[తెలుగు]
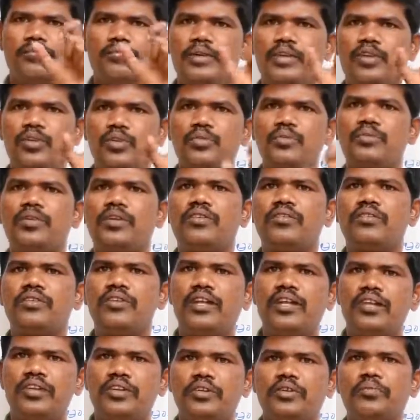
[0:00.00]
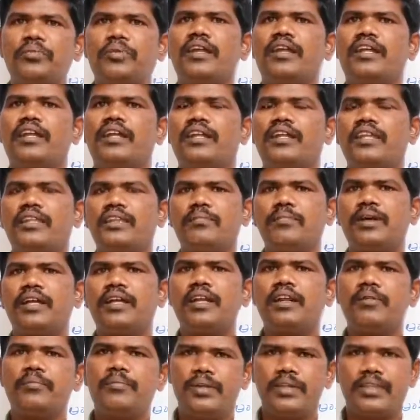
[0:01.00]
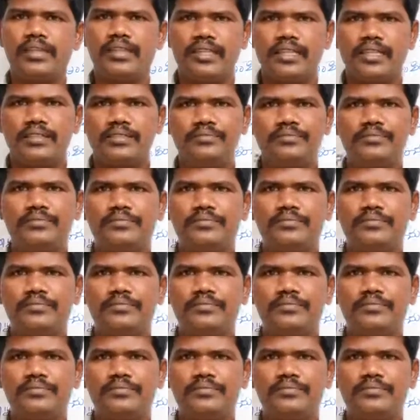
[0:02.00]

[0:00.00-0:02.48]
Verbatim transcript: మన రూమ్లో ఉన్న ట్యూబ్ లైట్ అనేది పగిలిపోయింది